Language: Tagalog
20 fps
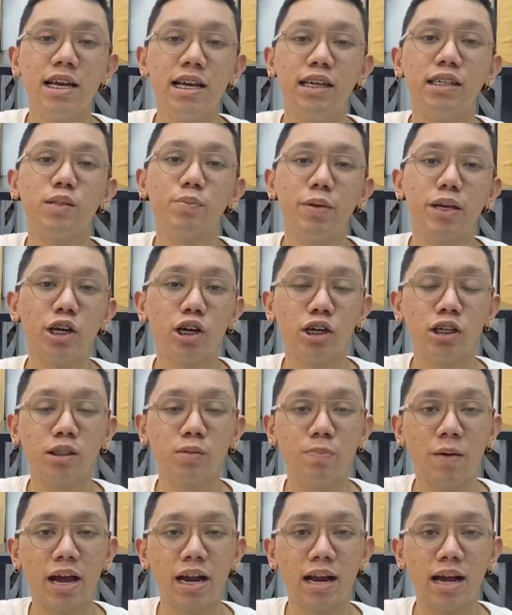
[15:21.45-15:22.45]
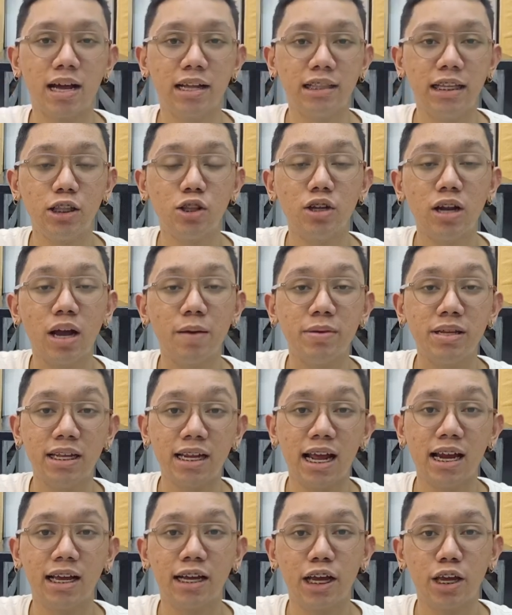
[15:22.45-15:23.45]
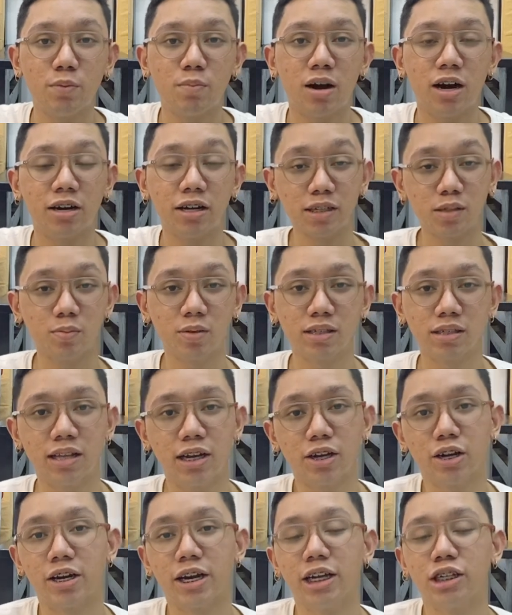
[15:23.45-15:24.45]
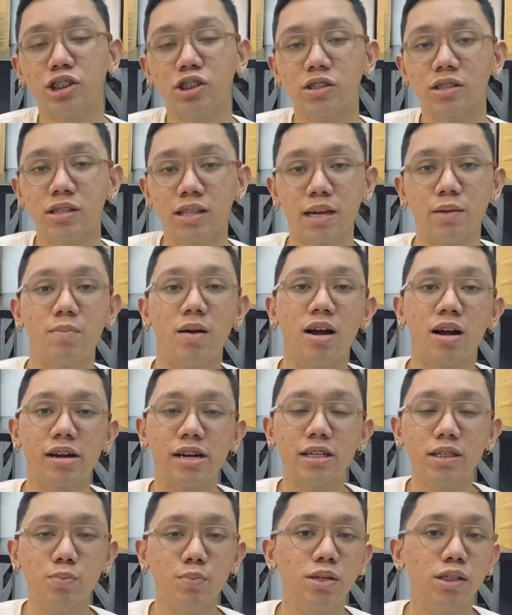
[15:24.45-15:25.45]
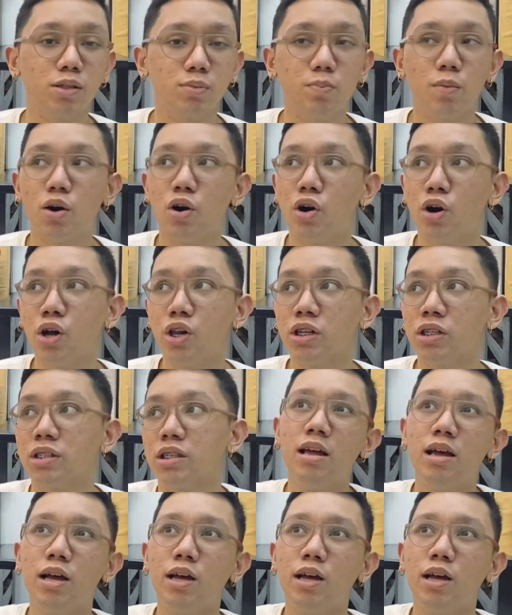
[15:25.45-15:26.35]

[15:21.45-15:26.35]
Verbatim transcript: is because para dito namin ilalagay yung mga Christmas decorations like mga Christmas balls,